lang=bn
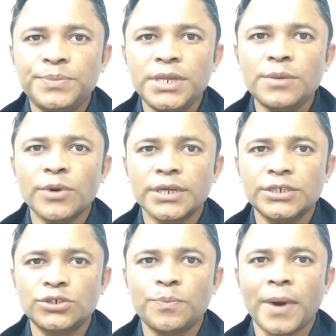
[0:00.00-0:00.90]
বিনিময়
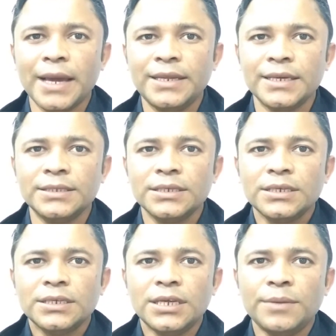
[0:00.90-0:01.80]
কিছু পায় নাই
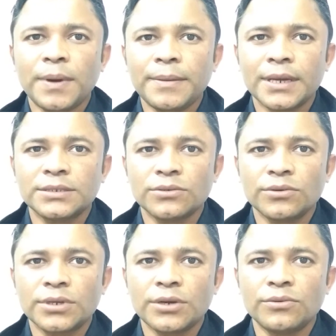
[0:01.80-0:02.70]
এইভাবে একজন
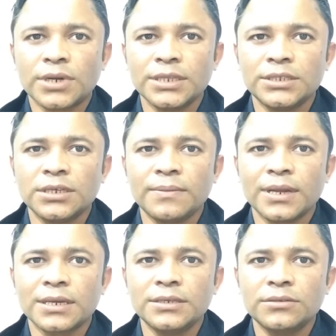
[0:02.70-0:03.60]
লোককে খোঁটা দিতে
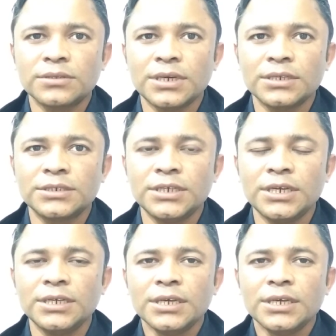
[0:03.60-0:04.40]
পারে কিন্তু তাই সে